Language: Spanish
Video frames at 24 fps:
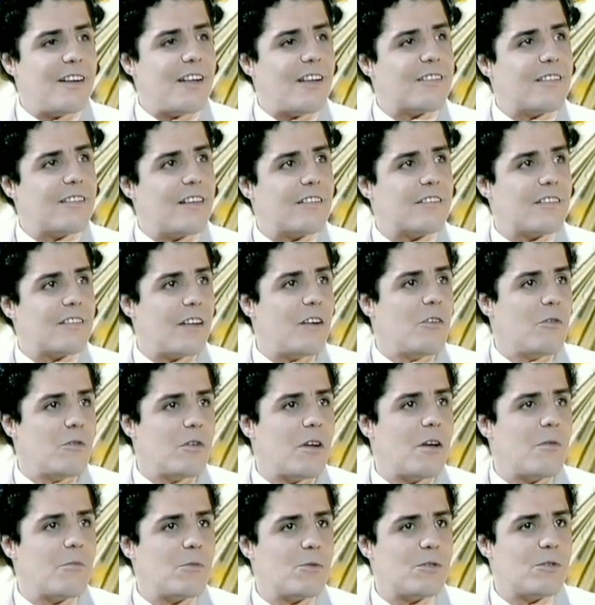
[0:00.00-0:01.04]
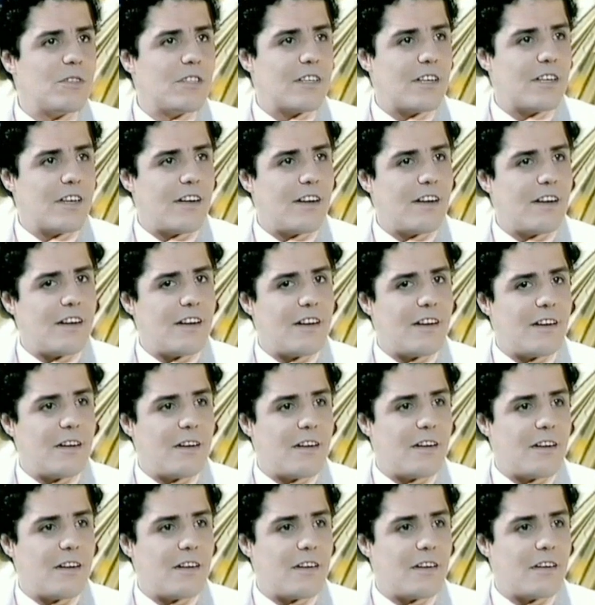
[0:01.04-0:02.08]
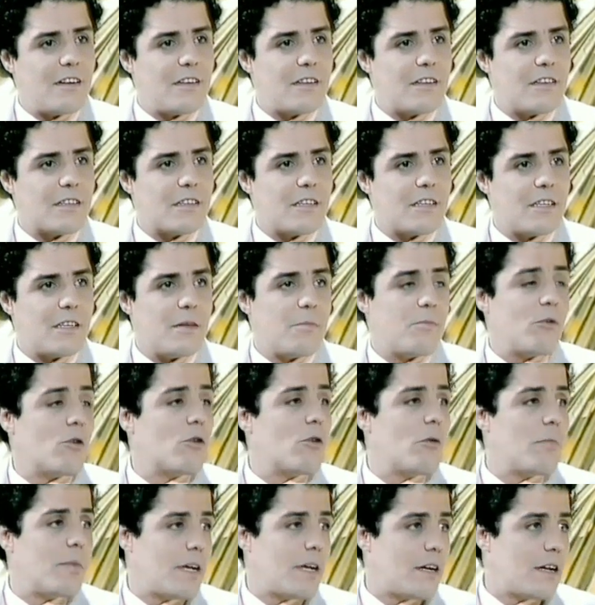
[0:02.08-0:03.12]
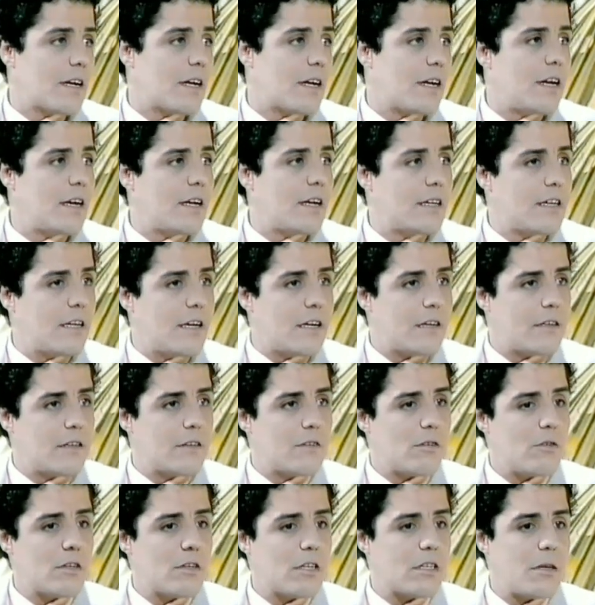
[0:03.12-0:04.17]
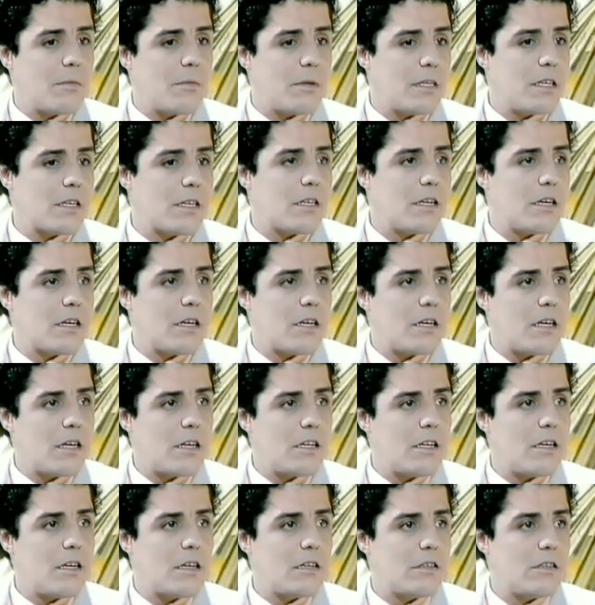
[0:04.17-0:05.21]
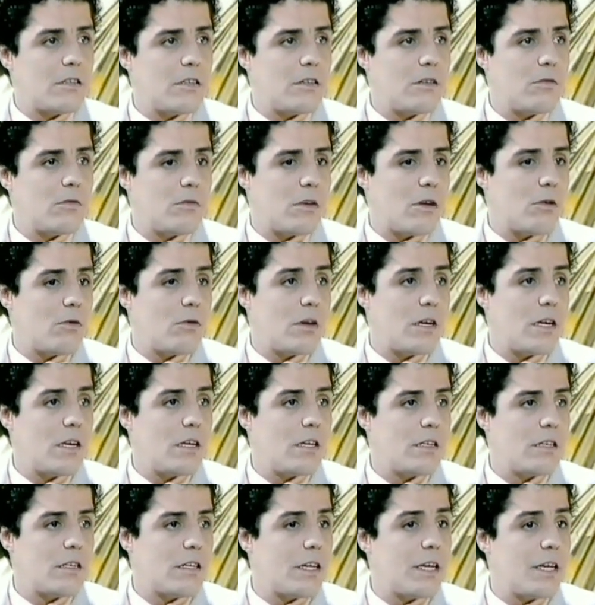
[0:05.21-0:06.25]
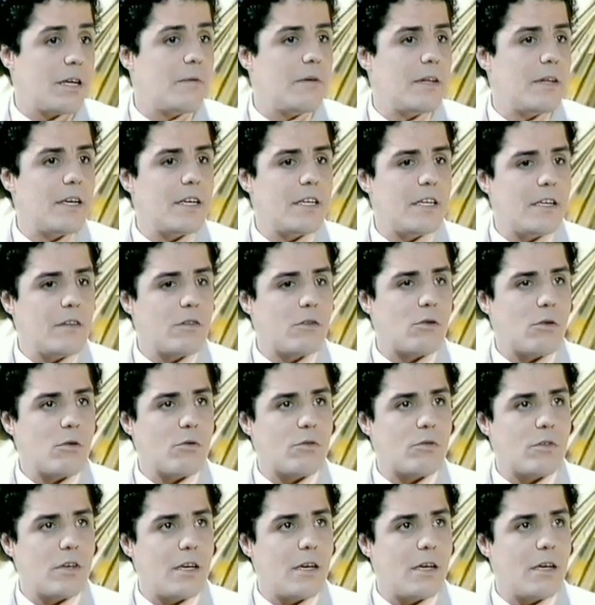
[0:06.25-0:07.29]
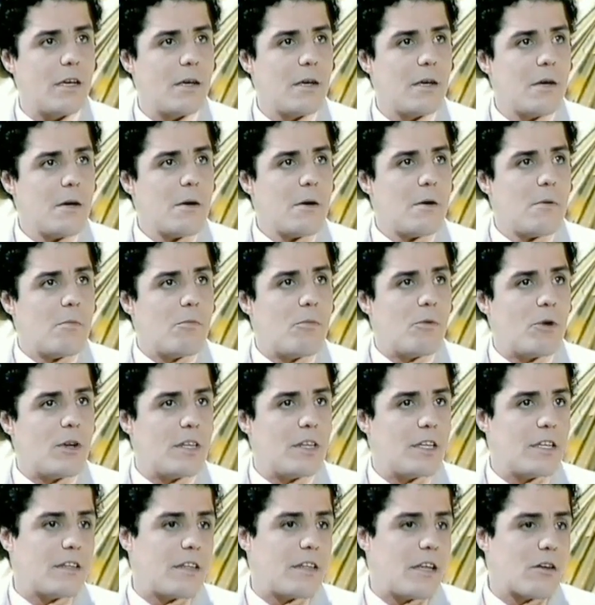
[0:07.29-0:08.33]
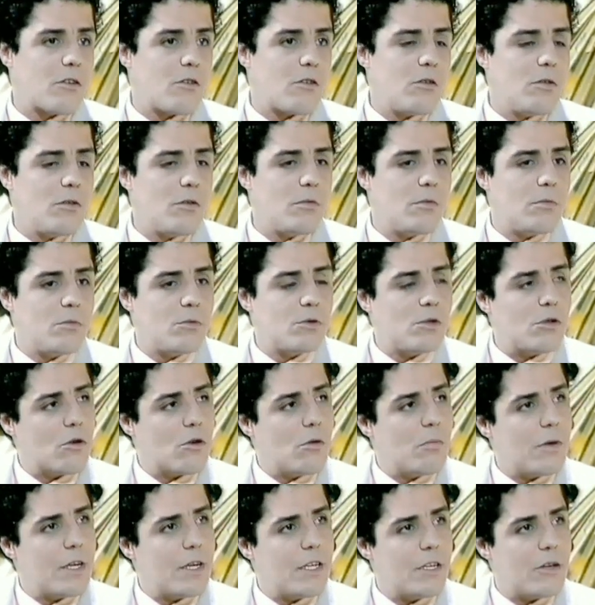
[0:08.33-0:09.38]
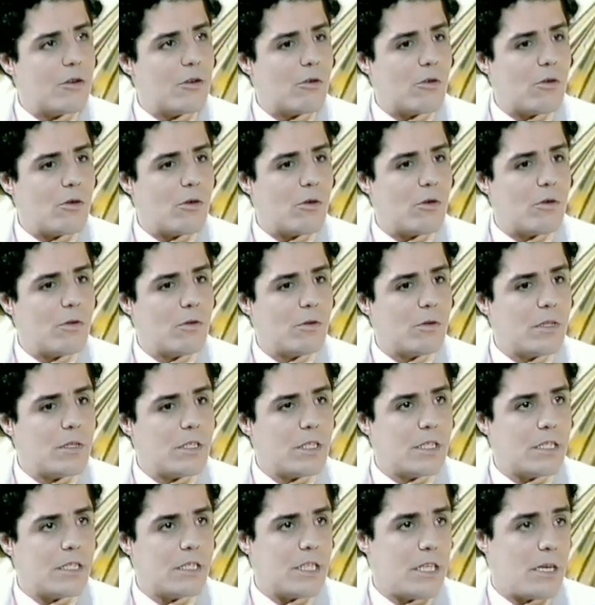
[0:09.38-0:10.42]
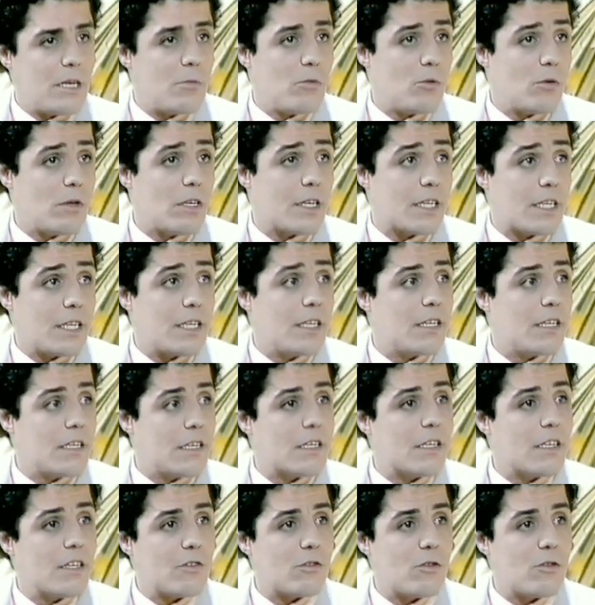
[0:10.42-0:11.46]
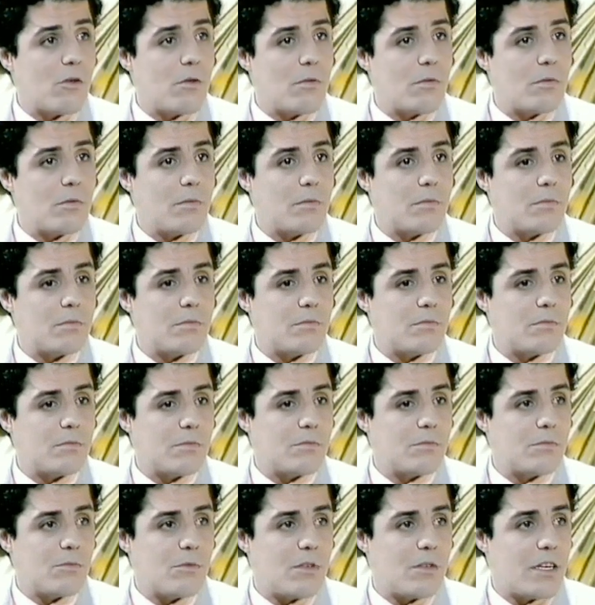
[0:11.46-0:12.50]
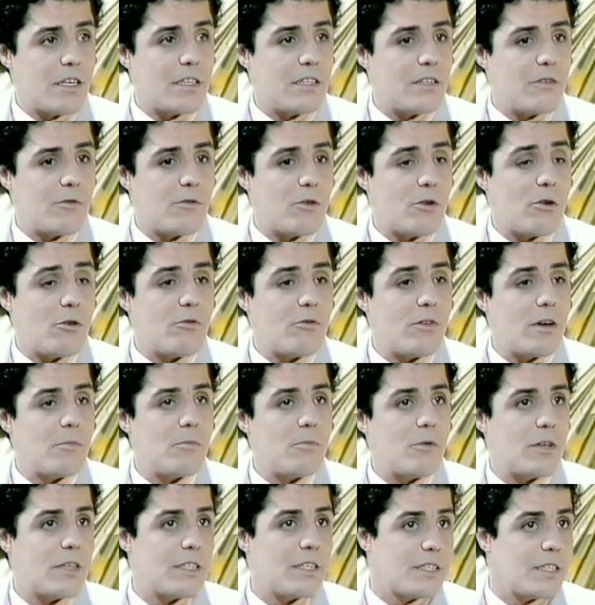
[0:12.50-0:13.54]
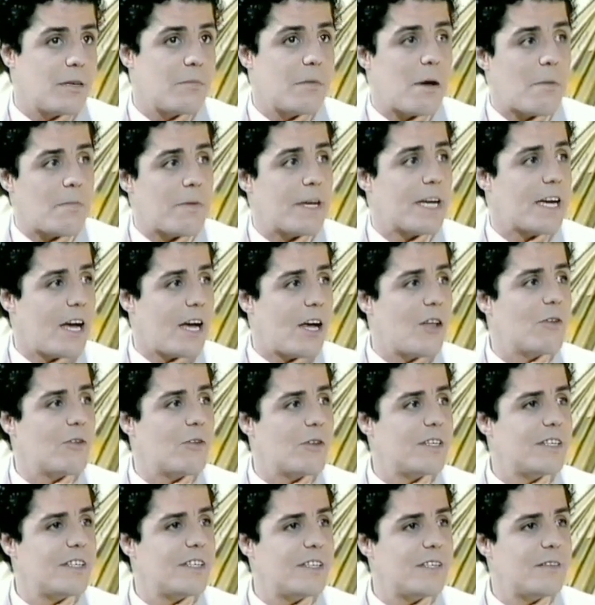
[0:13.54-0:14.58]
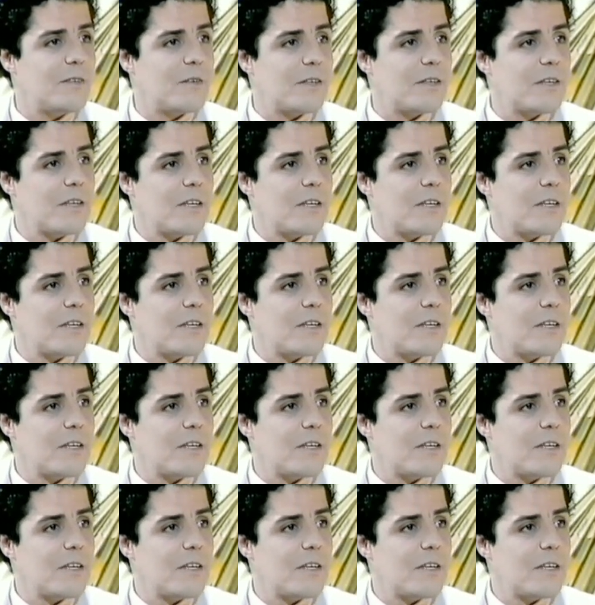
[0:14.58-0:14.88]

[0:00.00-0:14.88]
la, salsa es una música que de poco para acá, concretamente aquí en Canarias, tiene un auge increíble. Y entonces, pues de estar con muchos compañeros de la murga que, que son una gente forofa, pues se me ha pegado y,